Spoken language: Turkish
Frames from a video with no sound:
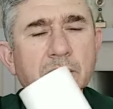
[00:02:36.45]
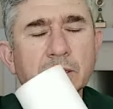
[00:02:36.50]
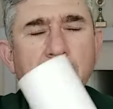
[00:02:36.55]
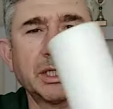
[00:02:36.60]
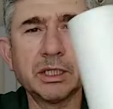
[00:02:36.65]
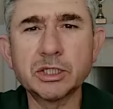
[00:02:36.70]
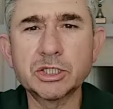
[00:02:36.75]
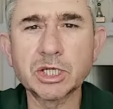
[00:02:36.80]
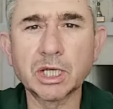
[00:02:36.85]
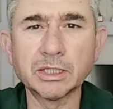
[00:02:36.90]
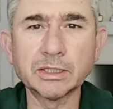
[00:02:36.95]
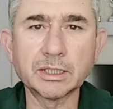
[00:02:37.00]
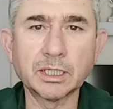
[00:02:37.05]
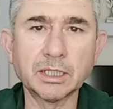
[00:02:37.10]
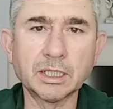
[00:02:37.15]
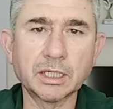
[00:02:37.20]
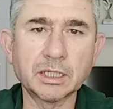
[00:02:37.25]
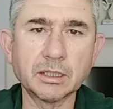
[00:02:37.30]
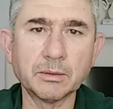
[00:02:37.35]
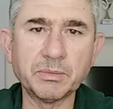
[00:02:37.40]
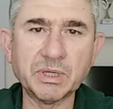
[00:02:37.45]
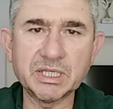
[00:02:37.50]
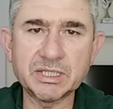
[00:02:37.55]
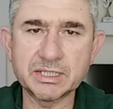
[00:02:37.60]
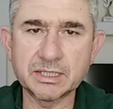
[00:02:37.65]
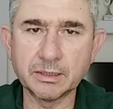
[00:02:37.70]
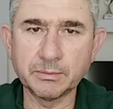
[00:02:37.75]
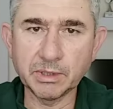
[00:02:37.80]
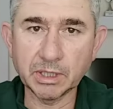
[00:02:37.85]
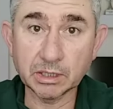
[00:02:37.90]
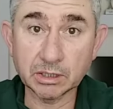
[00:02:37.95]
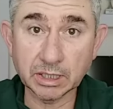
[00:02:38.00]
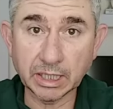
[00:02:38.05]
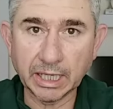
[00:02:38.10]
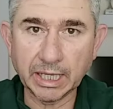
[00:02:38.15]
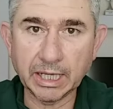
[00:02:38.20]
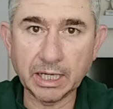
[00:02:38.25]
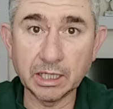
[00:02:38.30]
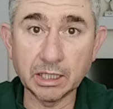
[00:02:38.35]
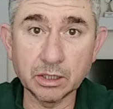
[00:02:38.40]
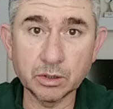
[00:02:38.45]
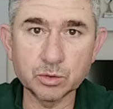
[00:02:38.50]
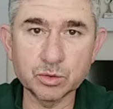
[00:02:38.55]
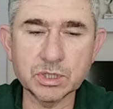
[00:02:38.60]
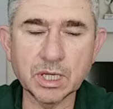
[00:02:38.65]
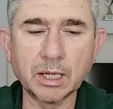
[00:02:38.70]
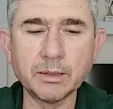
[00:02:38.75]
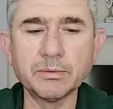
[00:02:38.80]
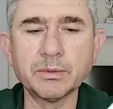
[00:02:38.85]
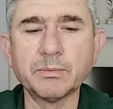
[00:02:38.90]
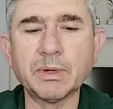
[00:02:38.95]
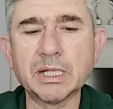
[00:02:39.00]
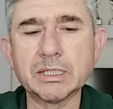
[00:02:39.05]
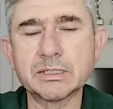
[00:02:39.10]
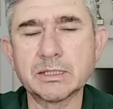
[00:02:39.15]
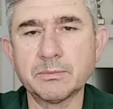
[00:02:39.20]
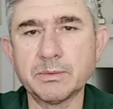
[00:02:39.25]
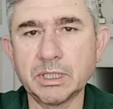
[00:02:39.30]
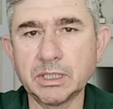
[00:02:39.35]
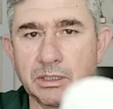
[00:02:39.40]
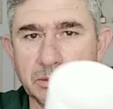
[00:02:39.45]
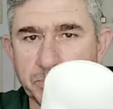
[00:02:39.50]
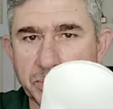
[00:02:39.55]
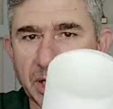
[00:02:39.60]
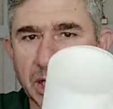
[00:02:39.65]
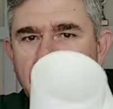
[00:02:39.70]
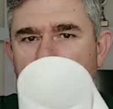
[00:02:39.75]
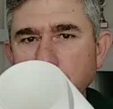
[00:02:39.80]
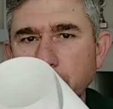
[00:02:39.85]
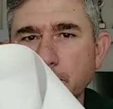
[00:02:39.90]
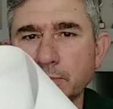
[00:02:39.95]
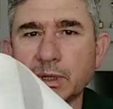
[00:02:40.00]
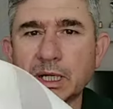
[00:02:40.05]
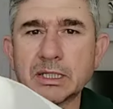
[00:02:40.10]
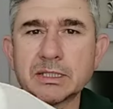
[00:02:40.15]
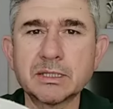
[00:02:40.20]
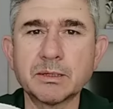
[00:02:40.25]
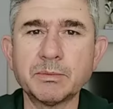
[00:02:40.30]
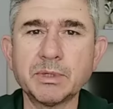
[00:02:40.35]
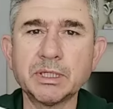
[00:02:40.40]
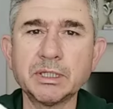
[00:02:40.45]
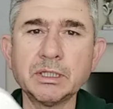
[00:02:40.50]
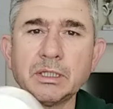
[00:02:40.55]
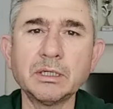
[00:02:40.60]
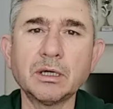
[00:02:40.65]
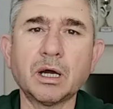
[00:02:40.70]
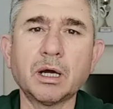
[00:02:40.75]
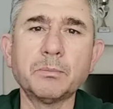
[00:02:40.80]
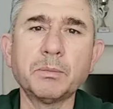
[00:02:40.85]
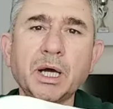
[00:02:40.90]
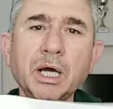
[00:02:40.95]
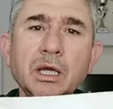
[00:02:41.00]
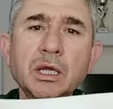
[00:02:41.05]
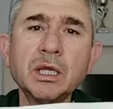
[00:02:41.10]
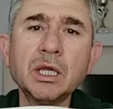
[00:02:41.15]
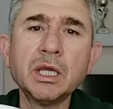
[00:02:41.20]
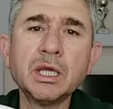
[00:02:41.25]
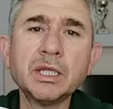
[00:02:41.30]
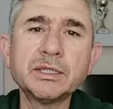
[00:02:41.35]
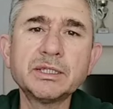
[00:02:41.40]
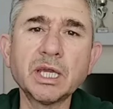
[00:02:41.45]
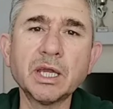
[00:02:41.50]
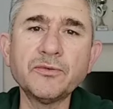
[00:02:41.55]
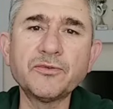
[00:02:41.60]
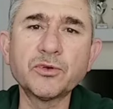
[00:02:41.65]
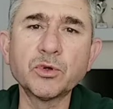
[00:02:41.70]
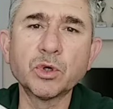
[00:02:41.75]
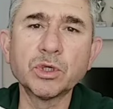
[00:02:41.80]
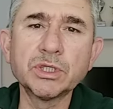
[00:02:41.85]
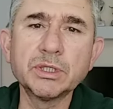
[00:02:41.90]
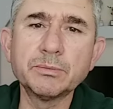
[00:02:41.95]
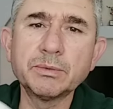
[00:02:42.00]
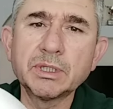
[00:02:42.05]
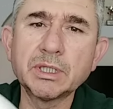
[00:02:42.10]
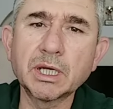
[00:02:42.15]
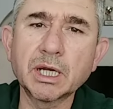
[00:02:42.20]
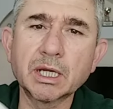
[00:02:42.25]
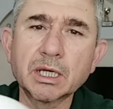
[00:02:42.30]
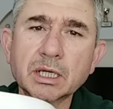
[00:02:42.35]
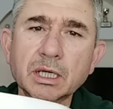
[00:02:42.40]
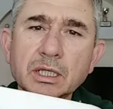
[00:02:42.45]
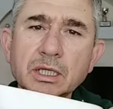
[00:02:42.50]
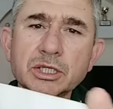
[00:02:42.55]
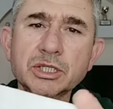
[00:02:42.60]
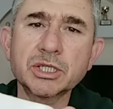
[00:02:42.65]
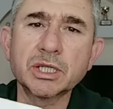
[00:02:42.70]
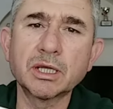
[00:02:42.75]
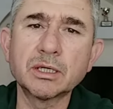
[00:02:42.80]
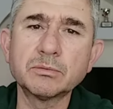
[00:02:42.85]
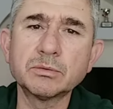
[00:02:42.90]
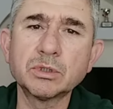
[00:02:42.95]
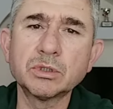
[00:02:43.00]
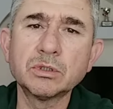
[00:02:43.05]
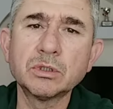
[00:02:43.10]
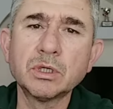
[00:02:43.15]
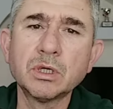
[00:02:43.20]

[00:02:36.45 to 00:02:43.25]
Deri çantalarda beslemek değerli güzel bir malzemedir. Pahalı bir malzemedir. Ama teflon gibidir arkadaşlar bu.